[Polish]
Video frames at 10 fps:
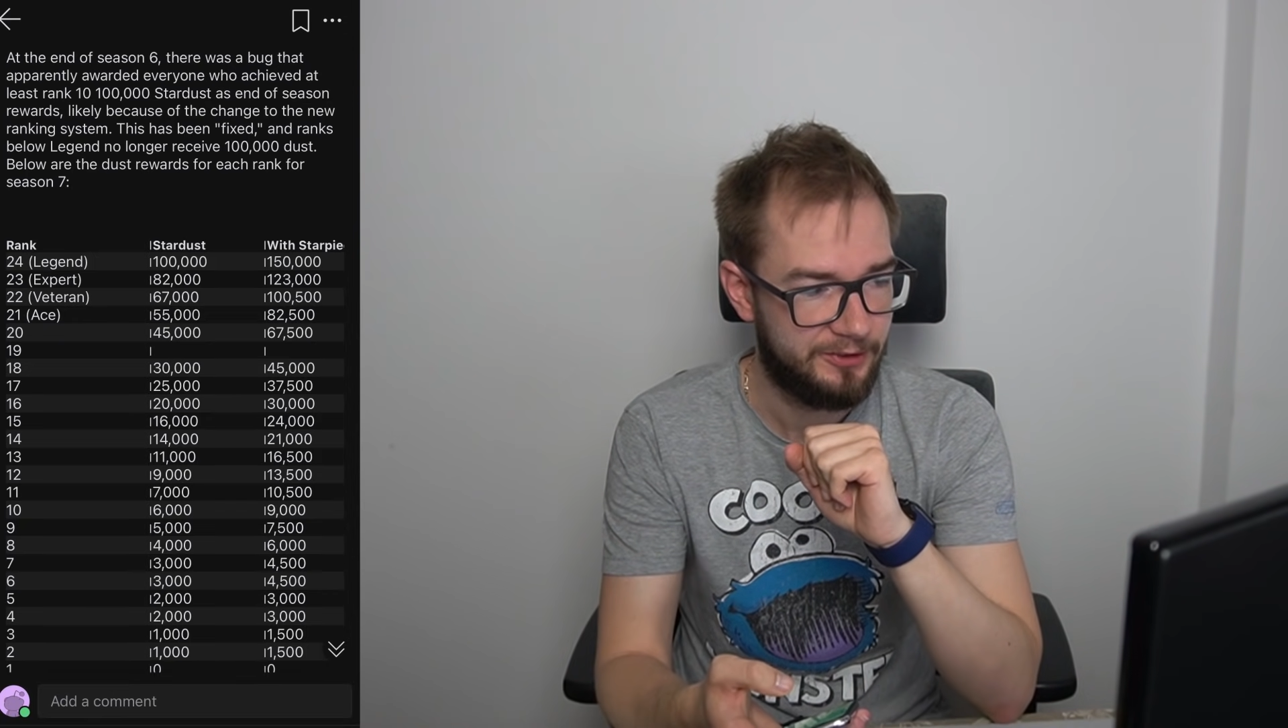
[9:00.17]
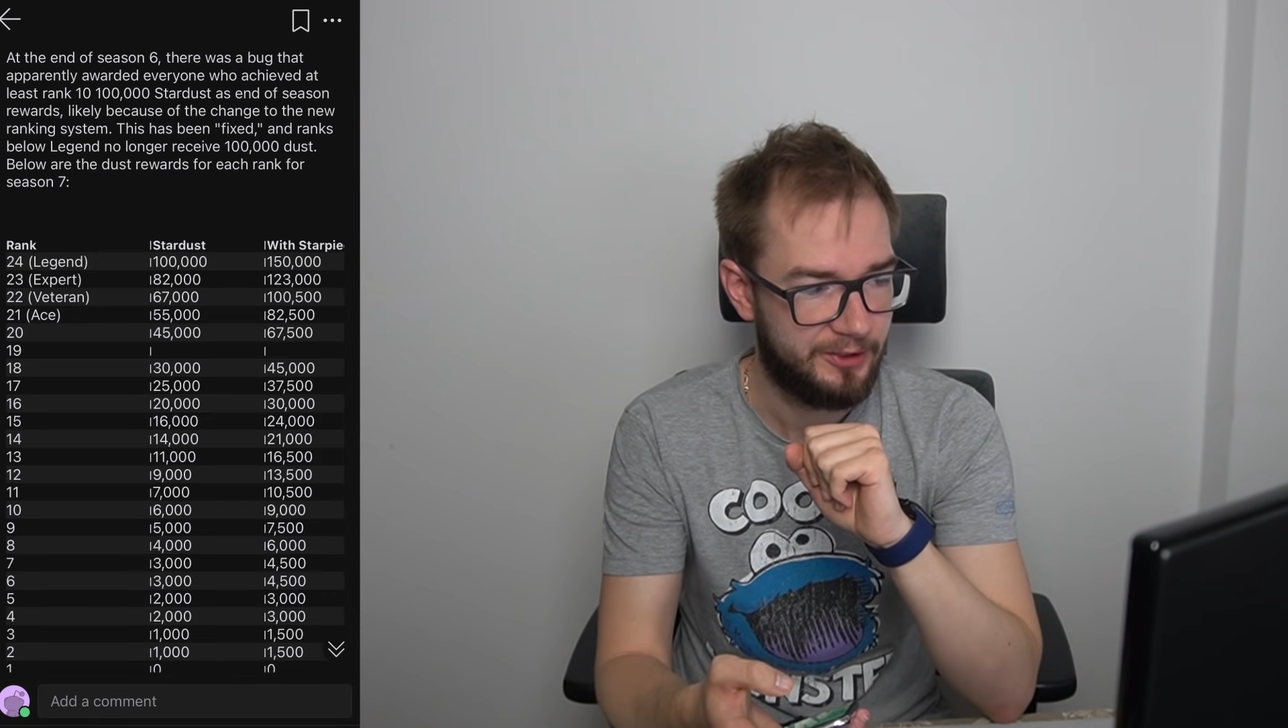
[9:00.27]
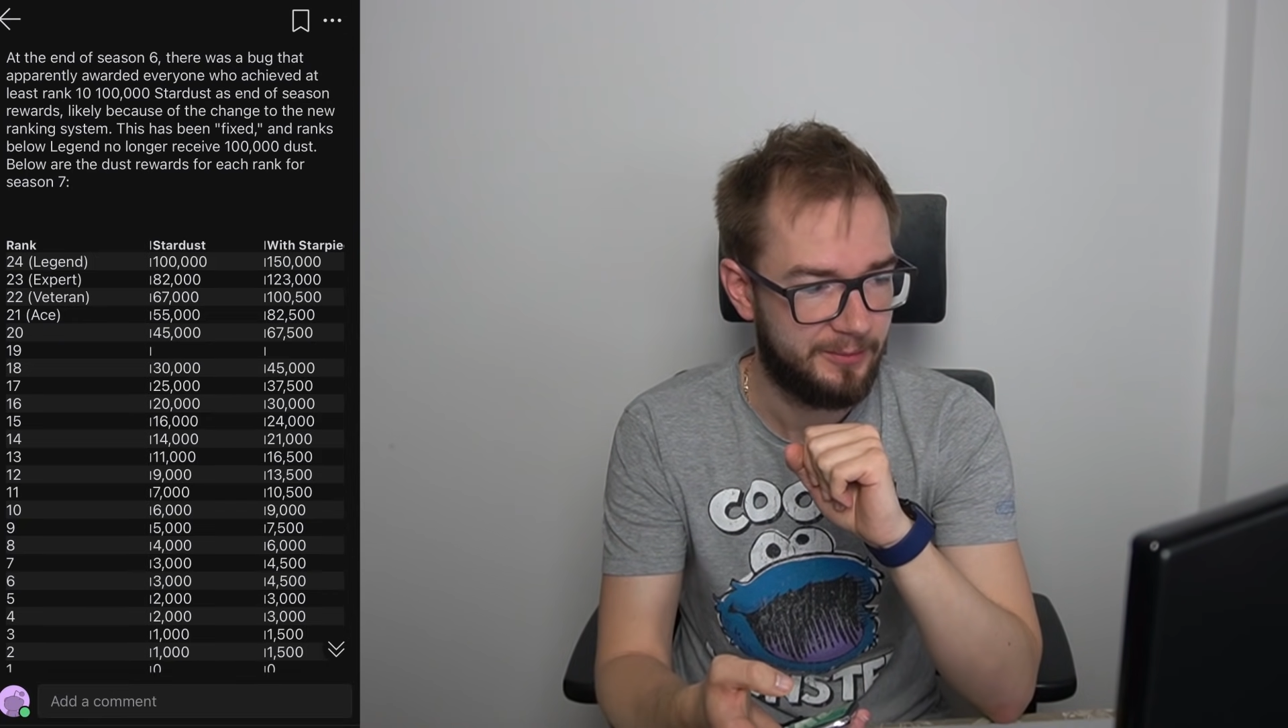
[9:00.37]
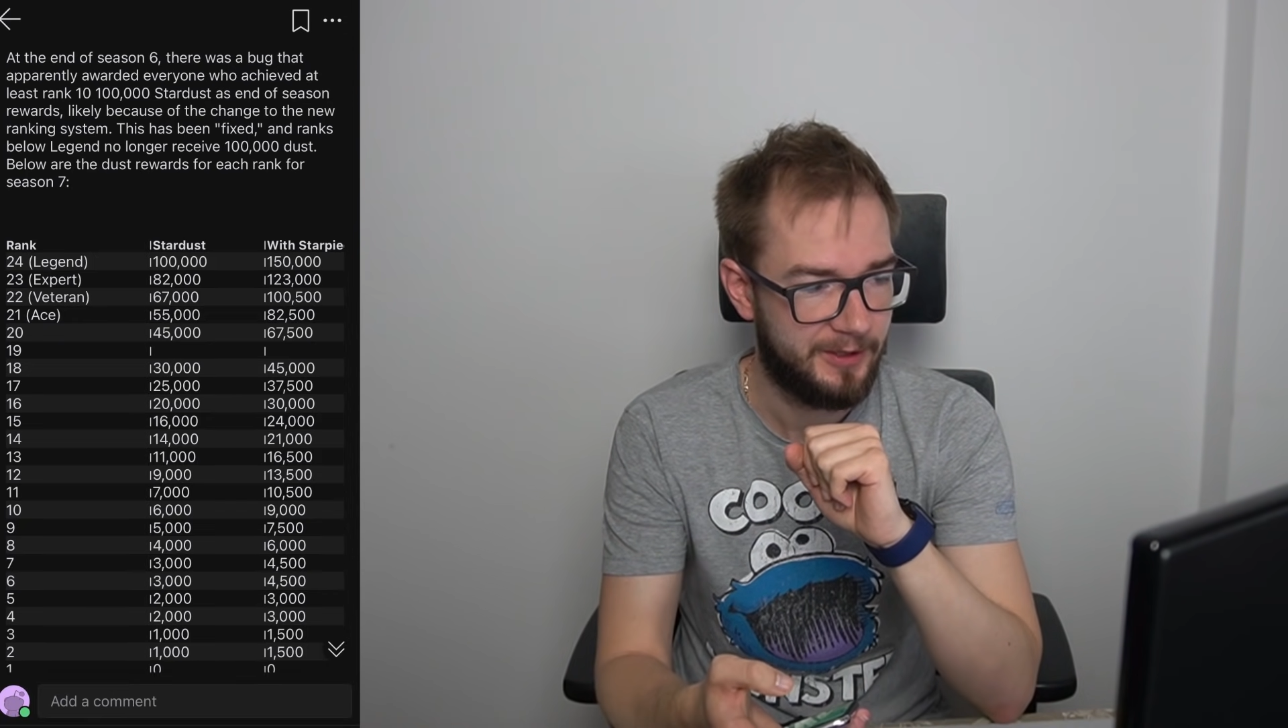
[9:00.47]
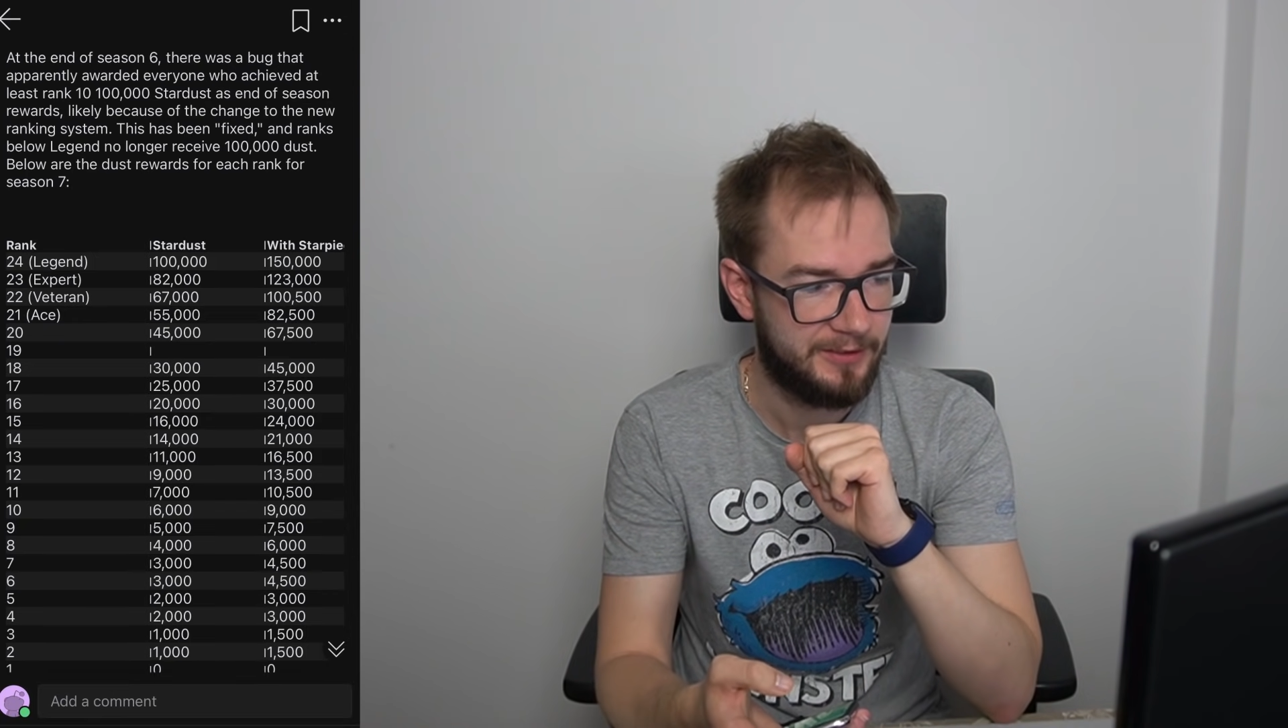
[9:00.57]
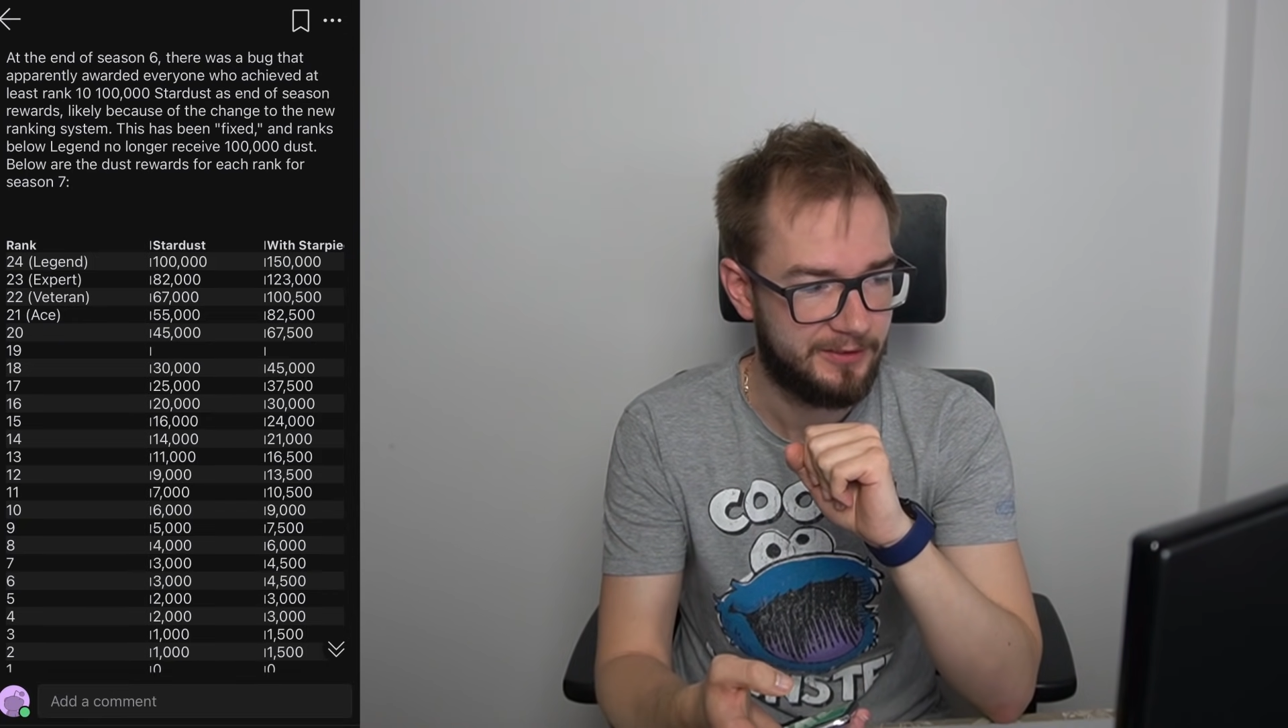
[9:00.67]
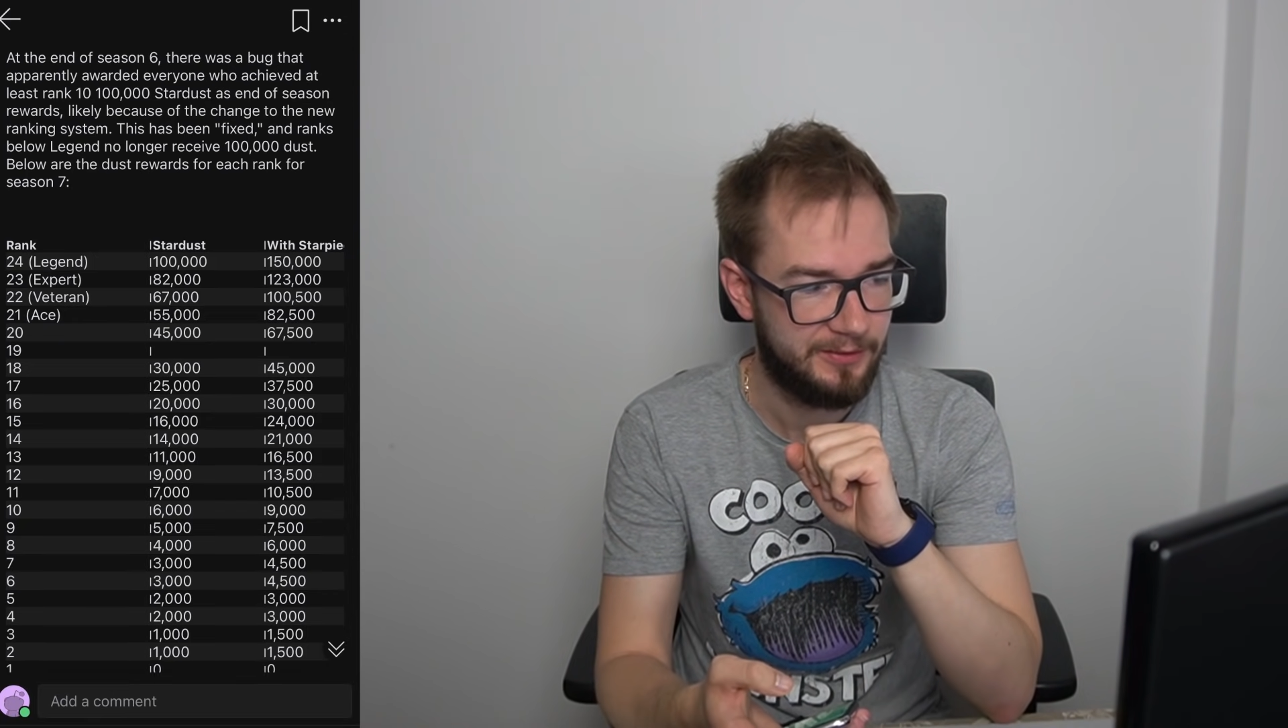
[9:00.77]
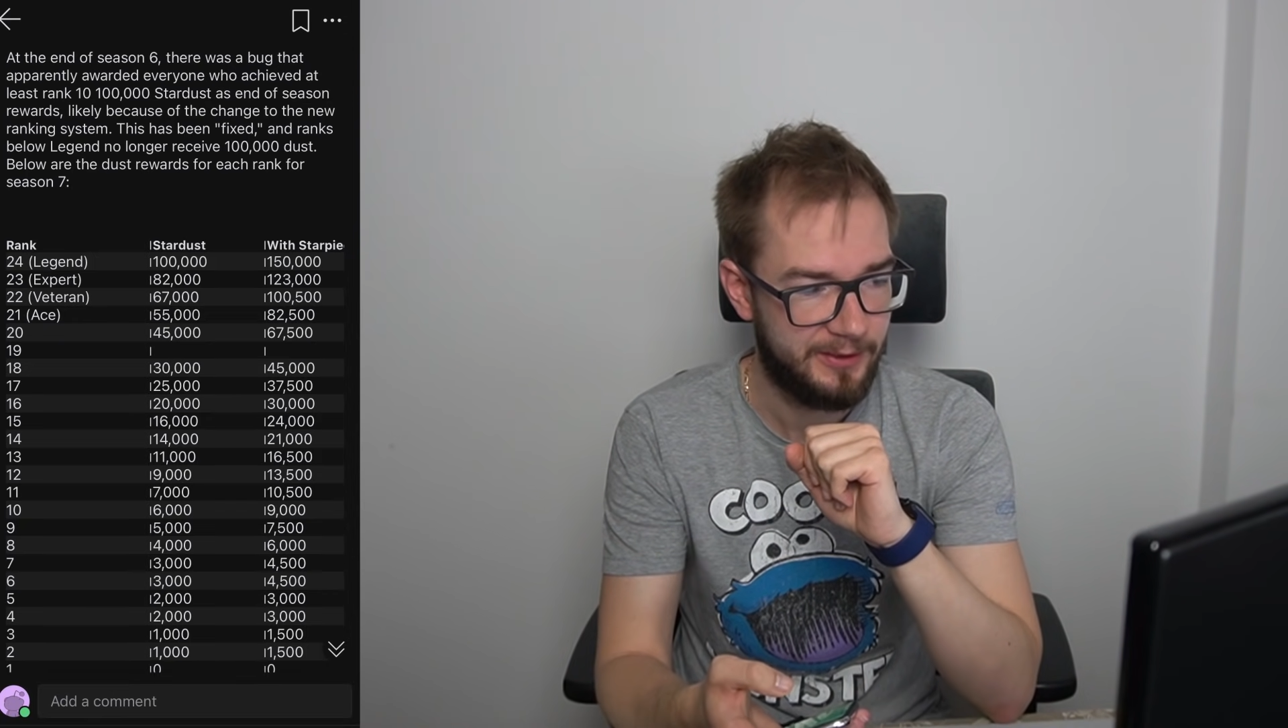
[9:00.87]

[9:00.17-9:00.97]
17